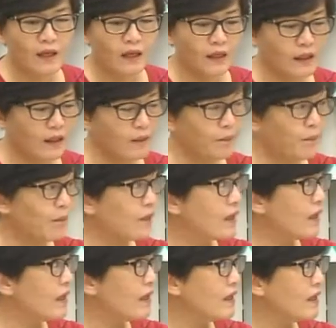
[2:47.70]
菲律宾代
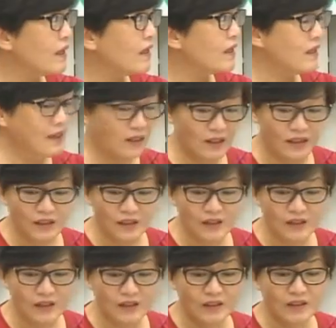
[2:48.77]
表不是
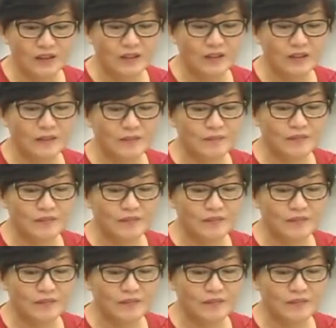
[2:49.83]
他有个